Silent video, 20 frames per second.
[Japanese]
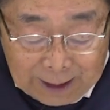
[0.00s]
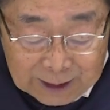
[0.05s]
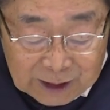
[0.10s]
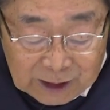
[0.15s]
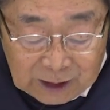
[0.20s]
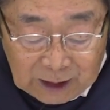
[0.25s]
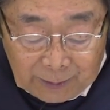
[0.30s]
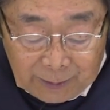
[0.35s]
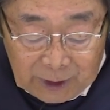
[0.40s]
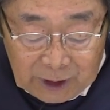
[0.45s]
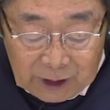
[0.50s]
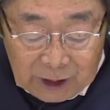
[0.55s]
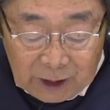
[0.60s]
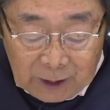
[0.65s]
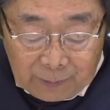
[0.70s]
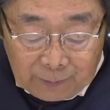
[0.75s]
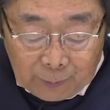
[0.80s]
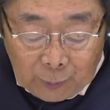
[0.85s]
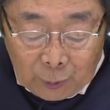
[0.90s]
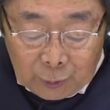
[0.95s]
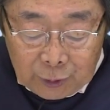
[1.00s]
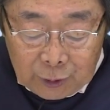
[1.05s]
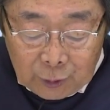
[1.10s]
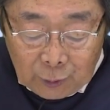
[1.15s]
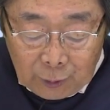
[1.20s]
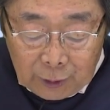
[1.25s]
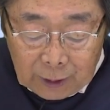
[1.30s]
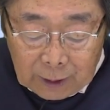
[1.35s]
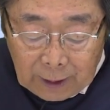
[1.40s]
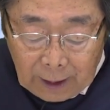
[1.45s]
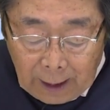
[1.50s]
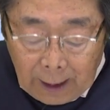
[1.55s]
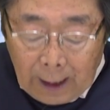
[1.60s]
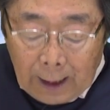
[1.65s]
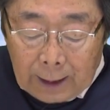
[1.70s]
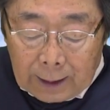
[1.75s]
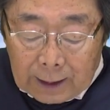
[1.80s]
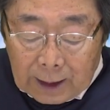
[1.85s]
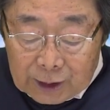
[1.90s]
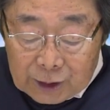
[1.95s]
ちなみに日本において
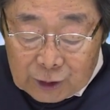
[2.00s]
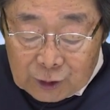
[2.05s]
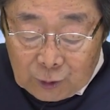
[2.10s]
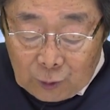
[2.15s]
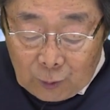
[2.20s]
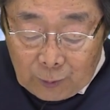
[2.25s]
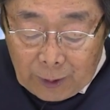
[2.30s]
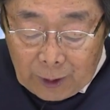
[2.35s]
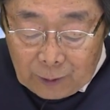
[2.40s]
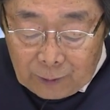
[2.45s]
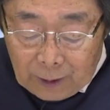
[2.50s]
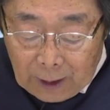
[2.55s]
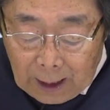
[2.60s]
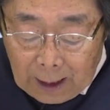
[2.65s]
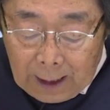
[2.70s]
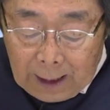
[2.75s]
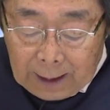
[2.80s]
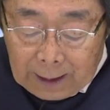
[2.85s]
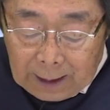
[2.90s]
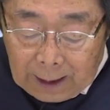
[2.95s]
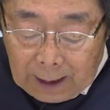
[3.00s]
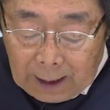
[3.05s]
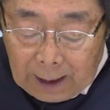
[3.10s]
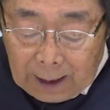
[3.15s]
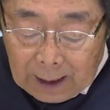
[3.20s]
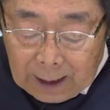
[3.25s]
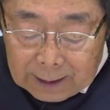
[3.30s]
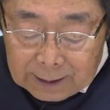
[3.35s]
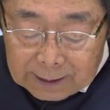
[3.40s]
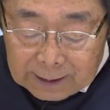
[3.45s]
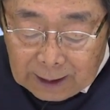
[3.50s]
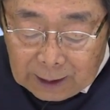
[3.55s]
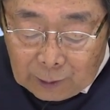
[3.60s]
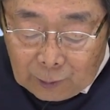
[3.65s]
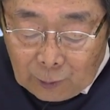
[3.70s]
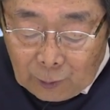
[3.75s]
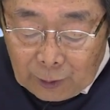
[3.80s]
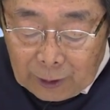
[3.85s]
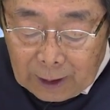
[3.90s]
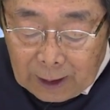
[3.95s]
立ち小便は軽犯罪
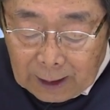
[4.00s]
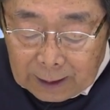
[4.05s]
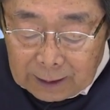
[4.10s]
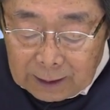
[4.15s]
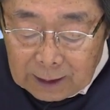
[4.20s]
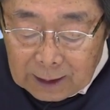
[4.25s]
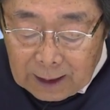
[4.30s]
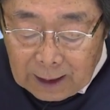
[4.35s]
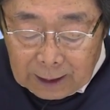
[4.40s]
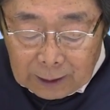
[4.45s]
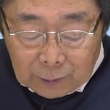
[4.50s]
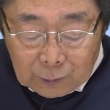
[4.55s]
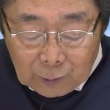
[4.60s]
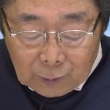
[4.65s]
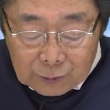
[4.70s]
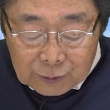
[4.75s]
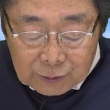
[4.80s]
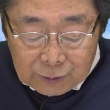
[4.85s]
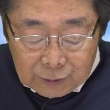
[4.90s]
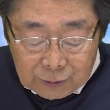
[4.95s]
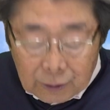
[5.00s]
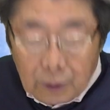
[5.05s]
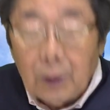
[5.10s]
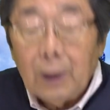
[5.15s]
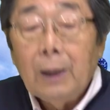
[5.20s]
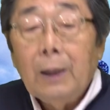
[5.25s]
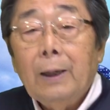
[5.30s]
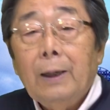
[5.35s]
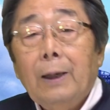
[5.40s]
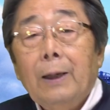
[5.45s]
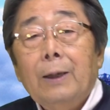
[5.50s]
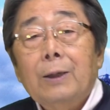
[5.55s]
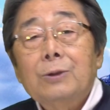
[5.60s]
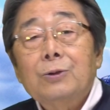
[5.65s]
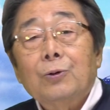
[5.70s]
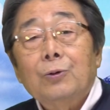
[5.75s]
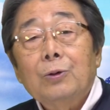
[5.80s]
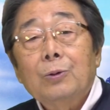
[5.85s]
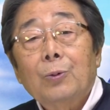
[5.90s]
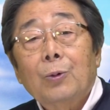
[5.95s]
法違反に該当する、えー、
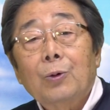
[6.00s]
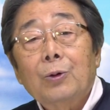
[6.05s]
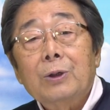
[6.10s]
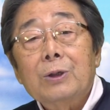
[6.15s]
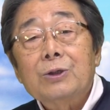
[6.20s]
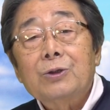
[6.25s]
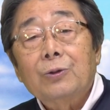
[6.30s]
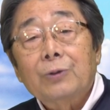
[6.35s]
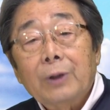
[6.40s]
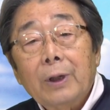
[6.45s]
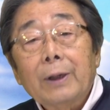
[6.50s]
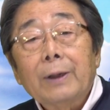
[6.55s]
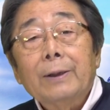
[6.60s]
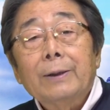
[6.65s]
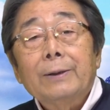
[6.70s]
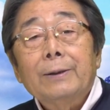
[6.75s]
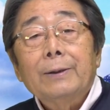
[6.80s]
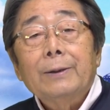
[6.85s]
そういうものですよね。